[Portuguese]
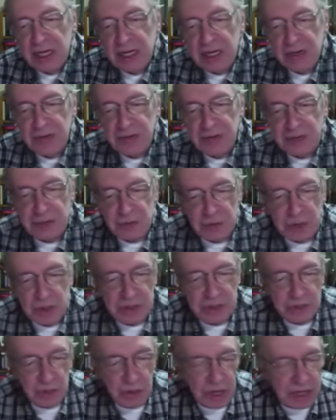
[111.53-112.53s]
inventou a
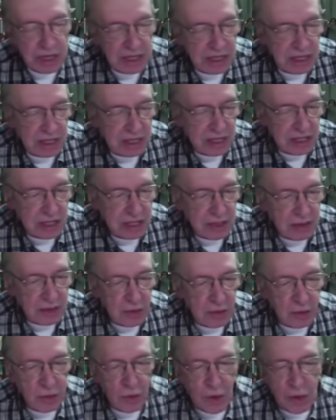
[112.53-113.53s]
história de que
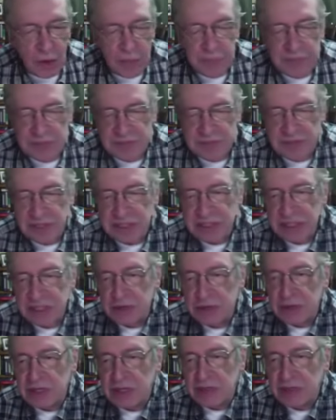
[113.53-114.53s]
o golpe havia
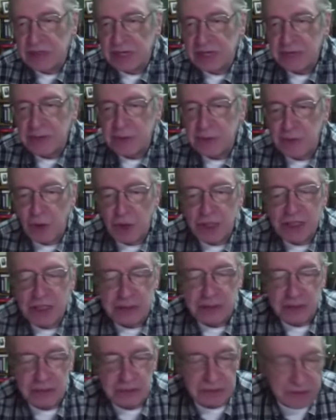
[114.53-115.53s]
sido tramado em
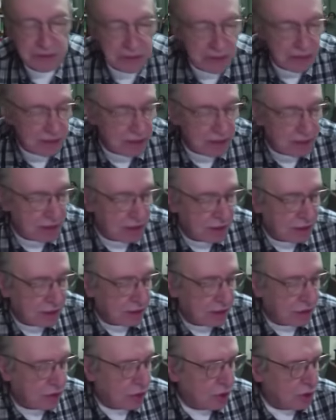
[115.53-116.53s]
Washington.
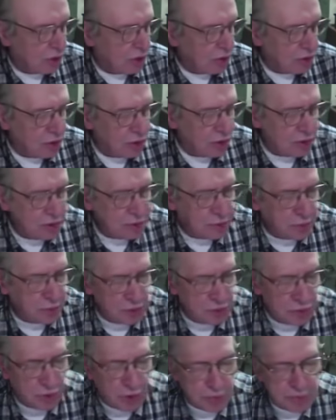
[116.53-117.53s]
Logo, logo
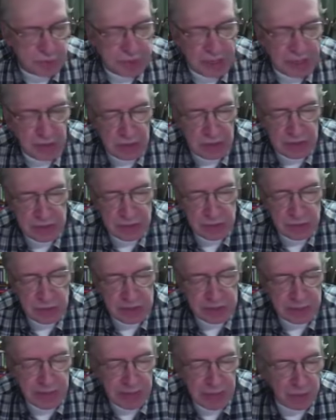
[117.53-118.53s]
depois do golpe saiu o livro do
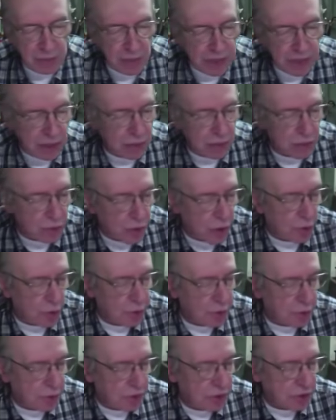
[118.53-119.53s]
Edmar Morel, O
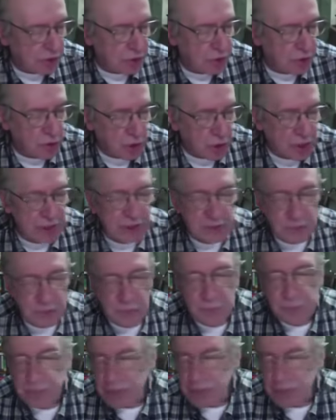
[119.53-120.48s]
Golpe Começou em Washington.